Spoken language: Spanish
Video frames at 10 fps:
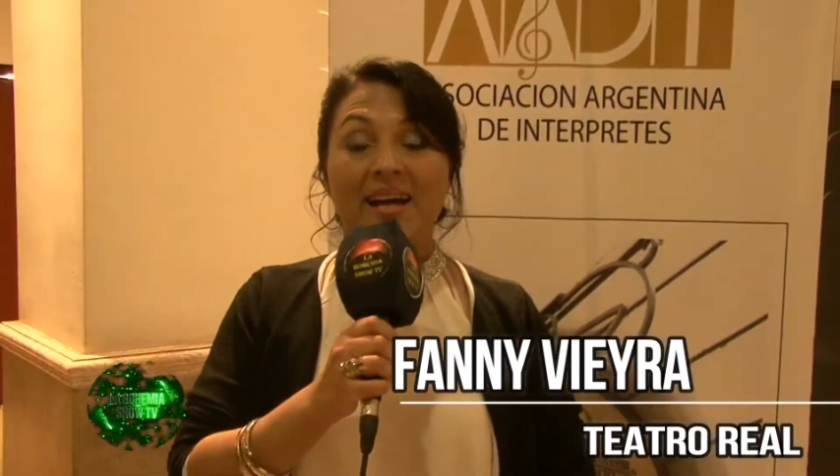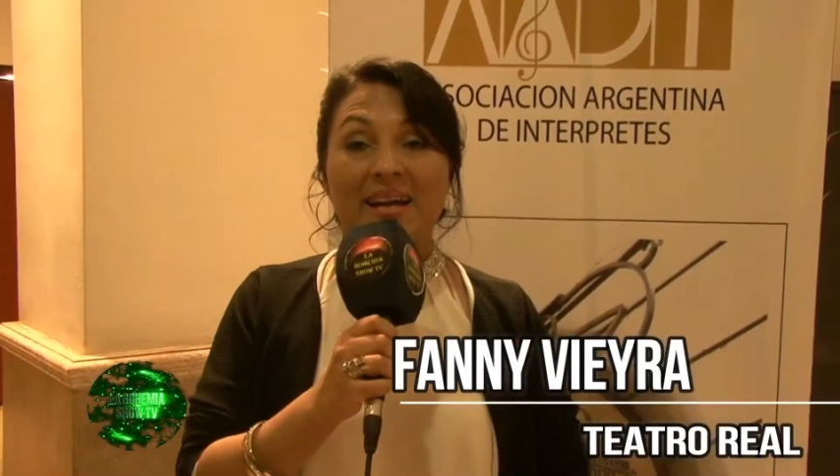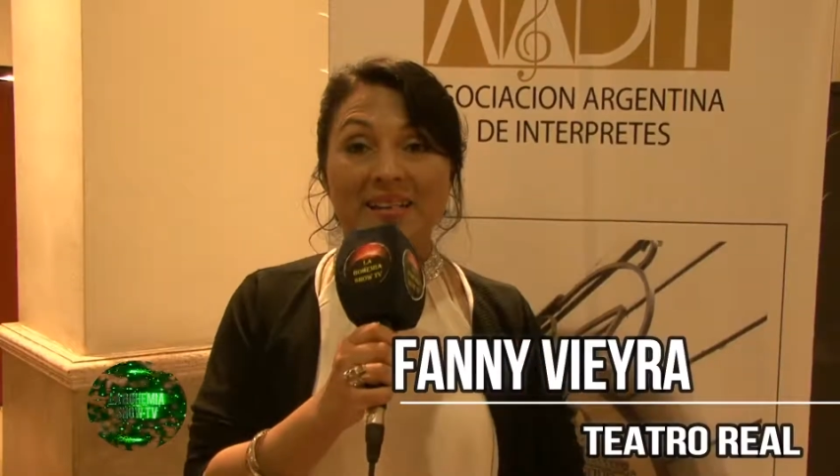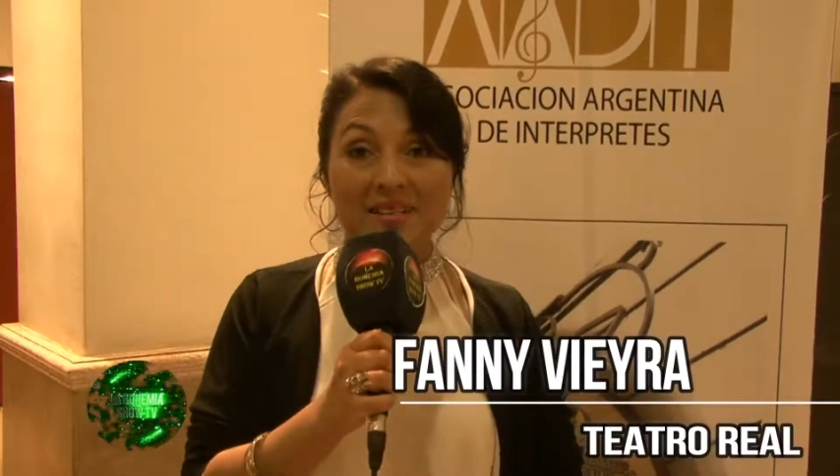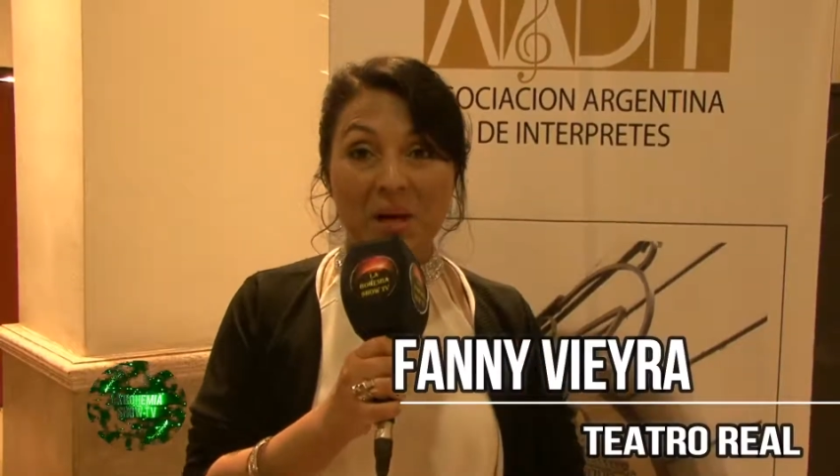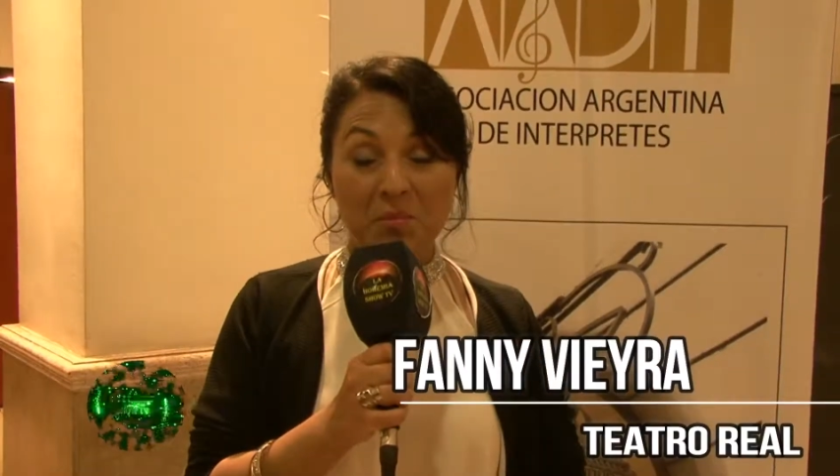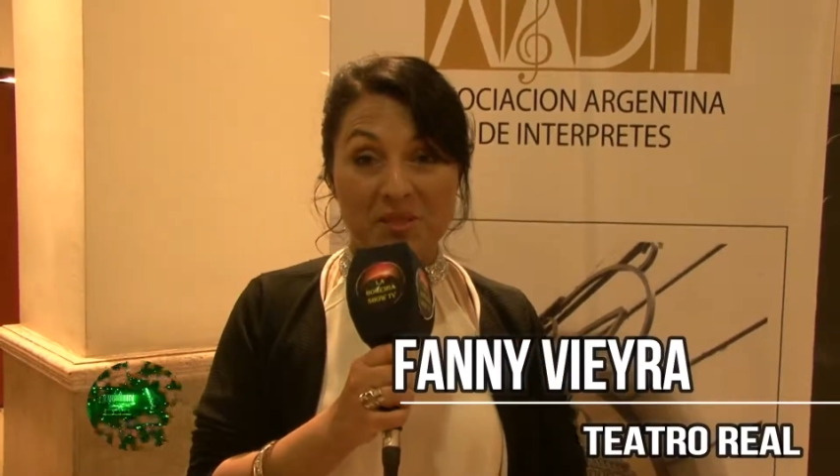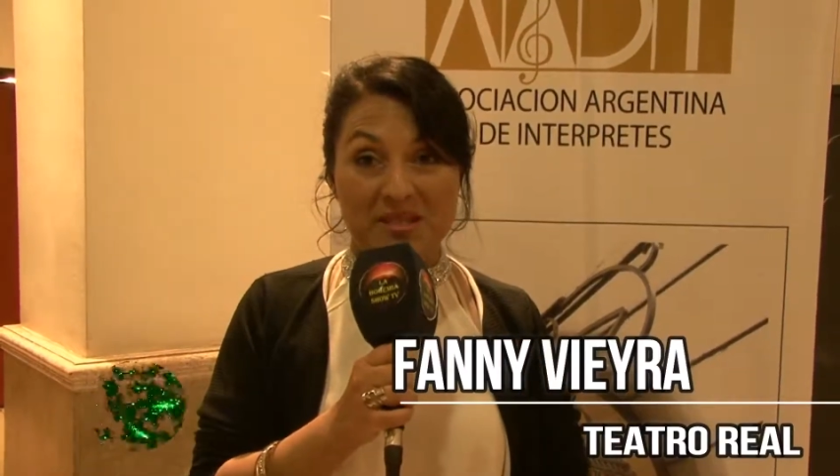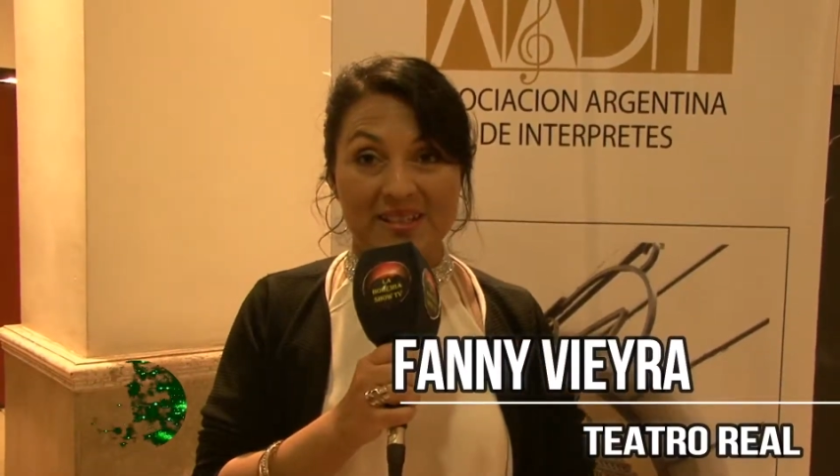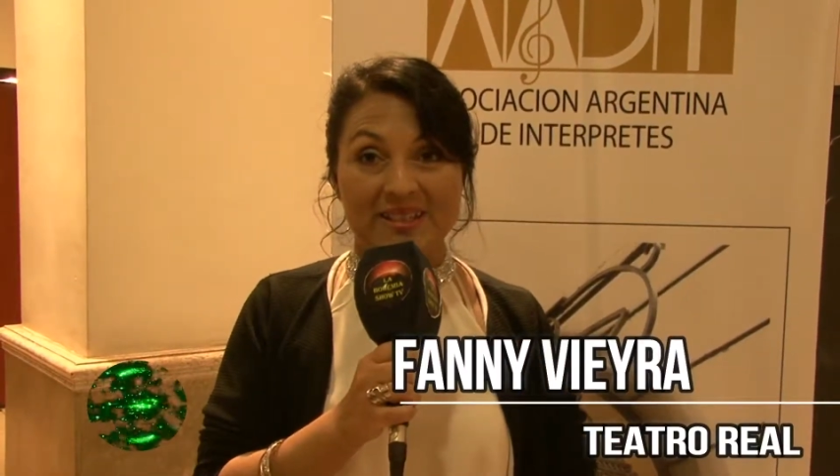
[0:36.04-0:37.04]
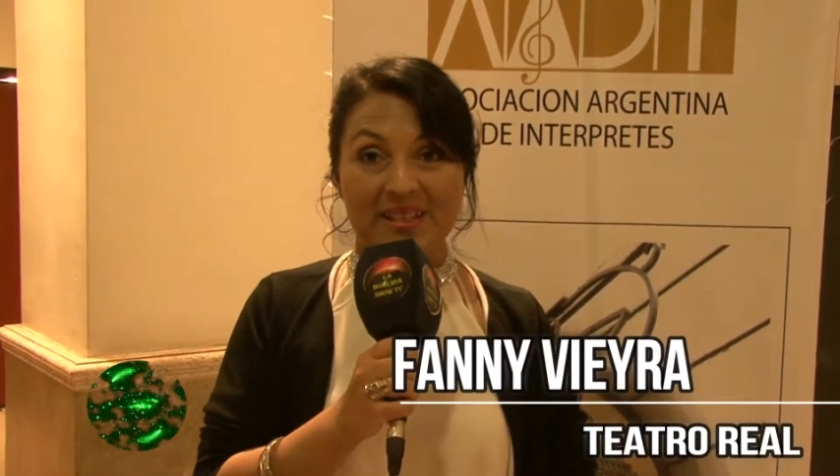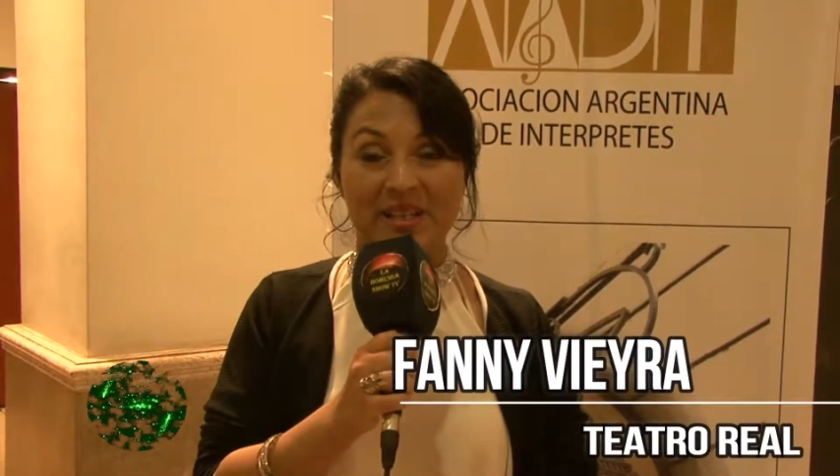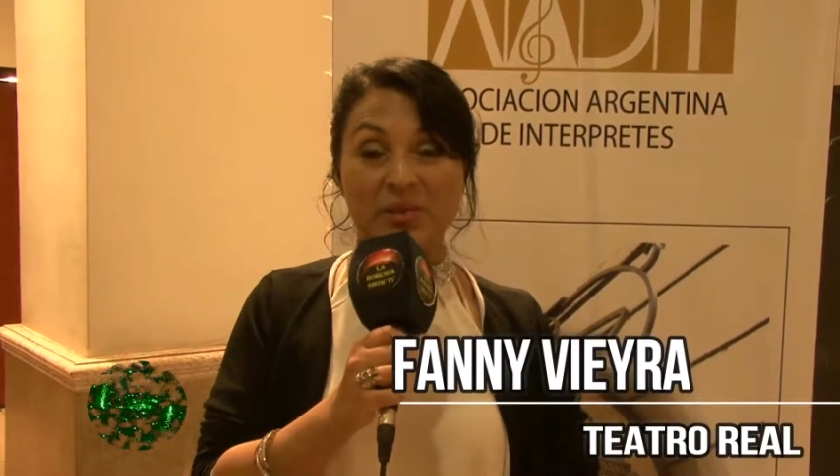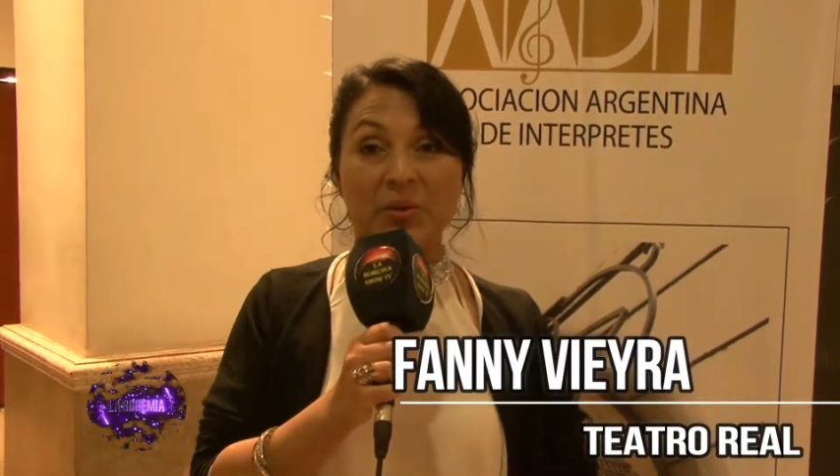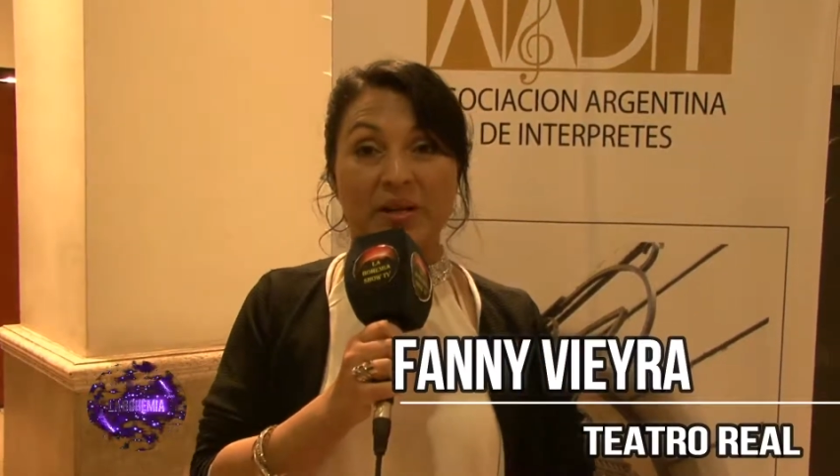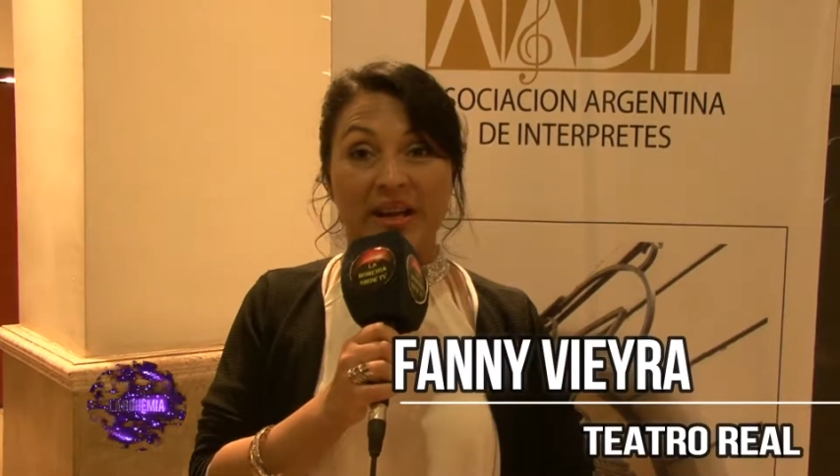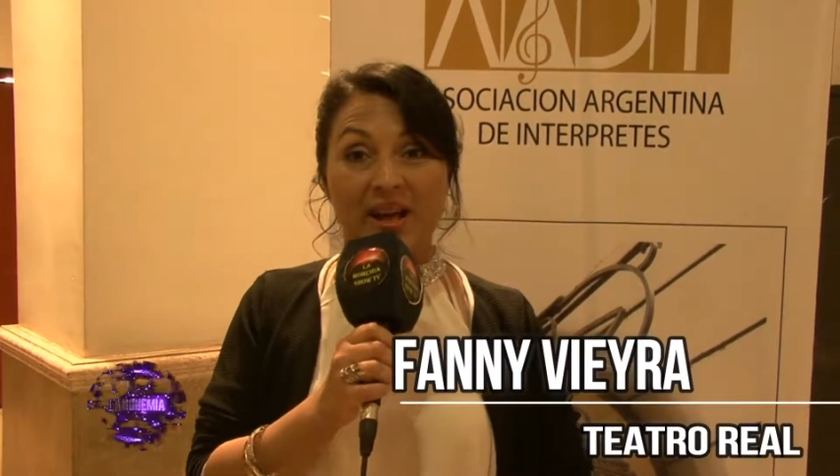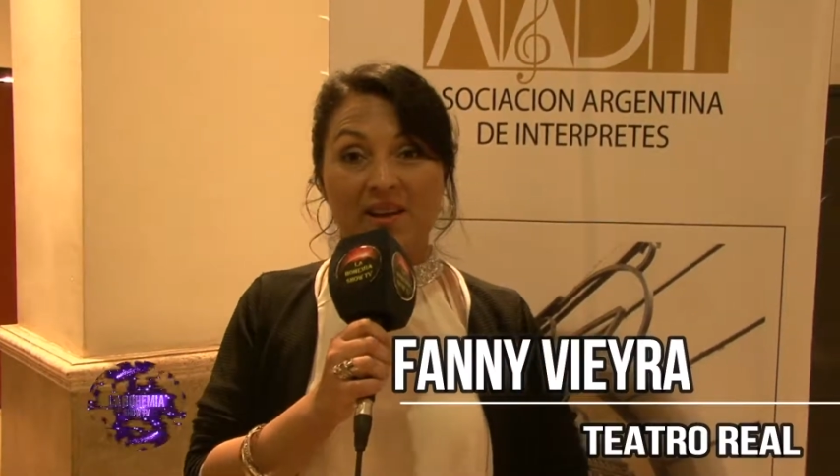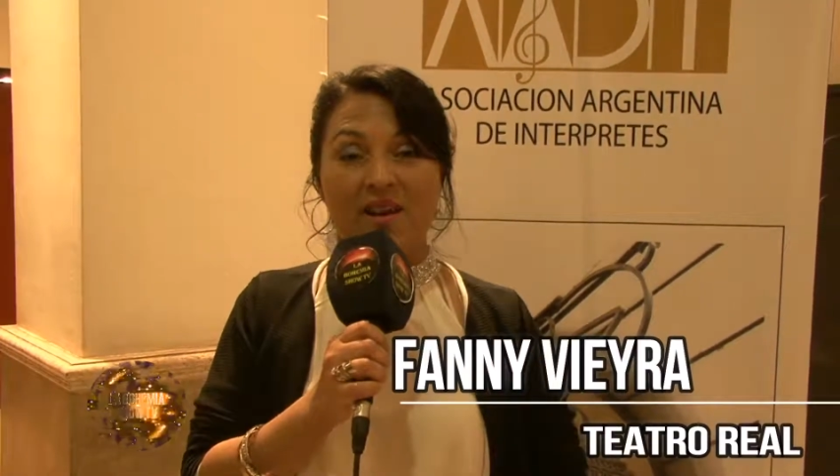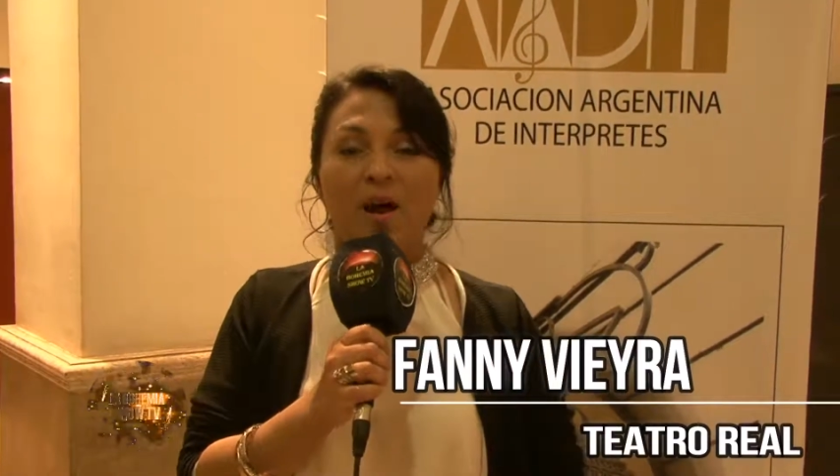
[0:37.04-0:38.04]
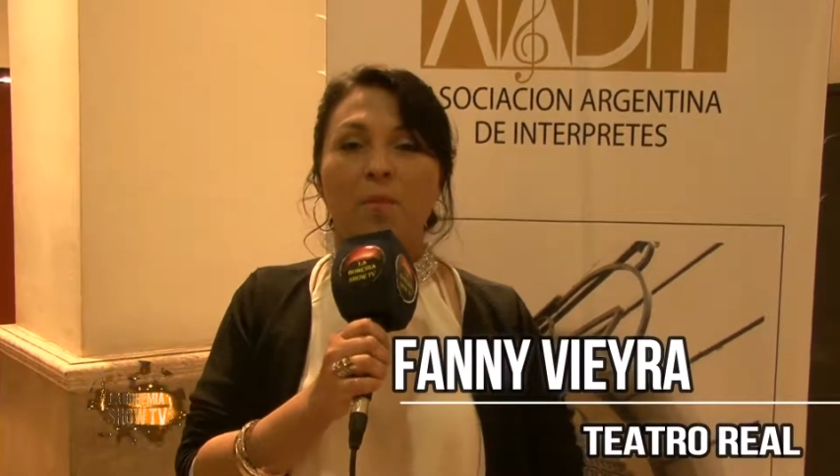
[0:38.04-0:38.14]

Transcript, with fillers: Estamos en el Teatro Real